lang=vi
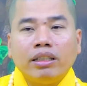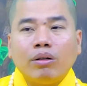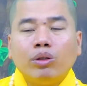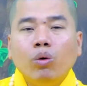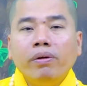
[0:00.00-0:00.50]

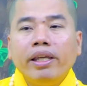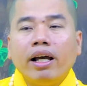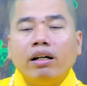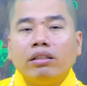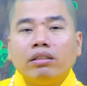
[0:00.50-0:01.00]
sao chú bây
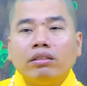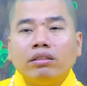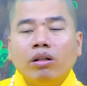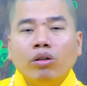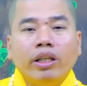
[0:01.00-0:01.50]
giờ
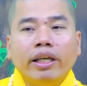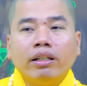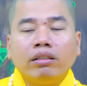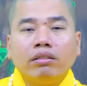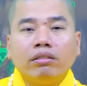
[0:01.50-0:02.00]
nói
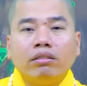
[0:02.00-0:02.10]
chuyện